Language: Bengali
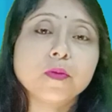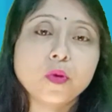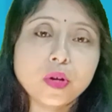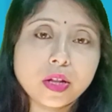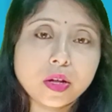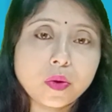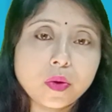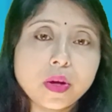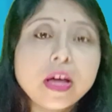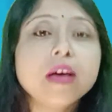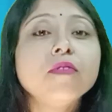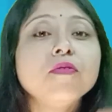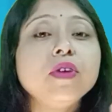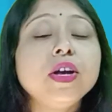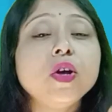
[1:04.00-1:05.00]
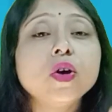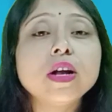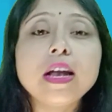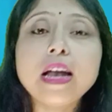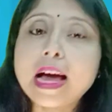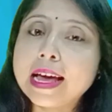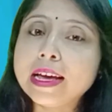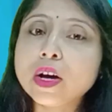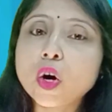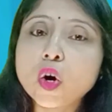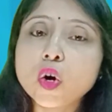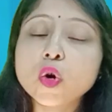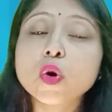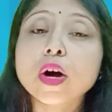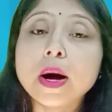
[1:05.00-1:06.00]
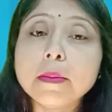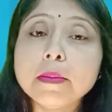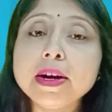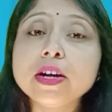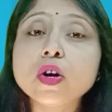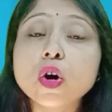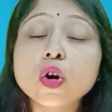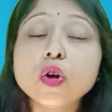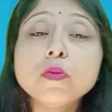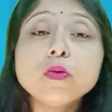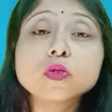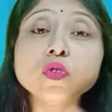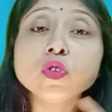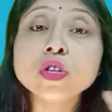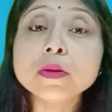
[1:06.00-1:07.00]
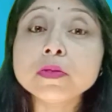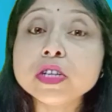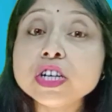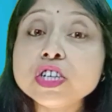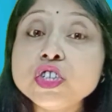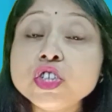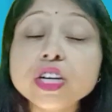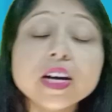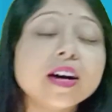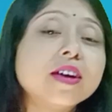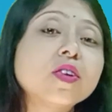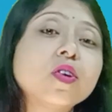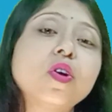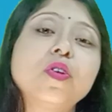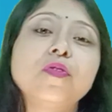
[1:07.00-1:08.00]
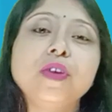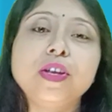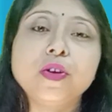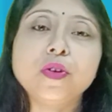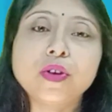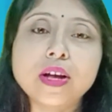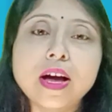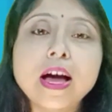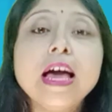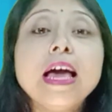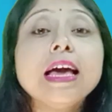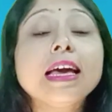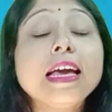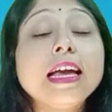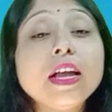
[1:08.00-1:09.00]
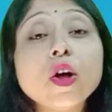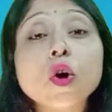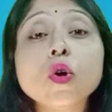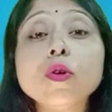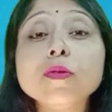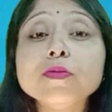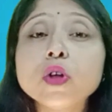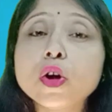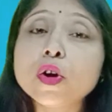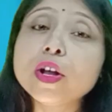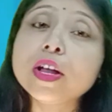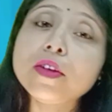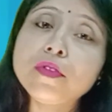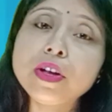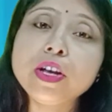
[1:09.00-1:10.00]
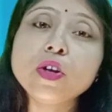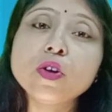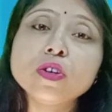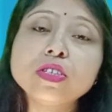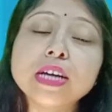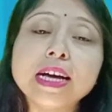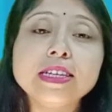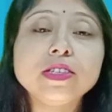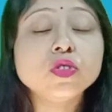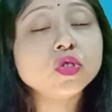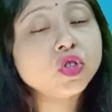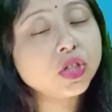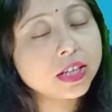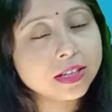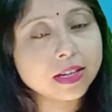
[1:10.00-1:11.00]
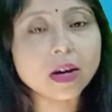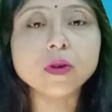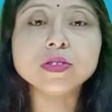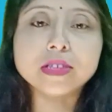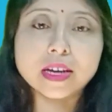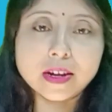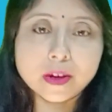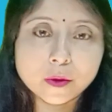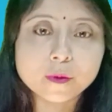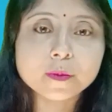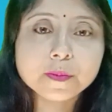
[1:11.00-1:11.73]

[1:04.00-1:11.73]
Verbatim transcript: করে দাও ভিডিওটা লাইক করো কমেন্ট করো বন্ধুদের মধ্যে শেয়ার করো ভিডিওটা কীরকম ধরনের ভিডিও চাইছো সেটাও জানাও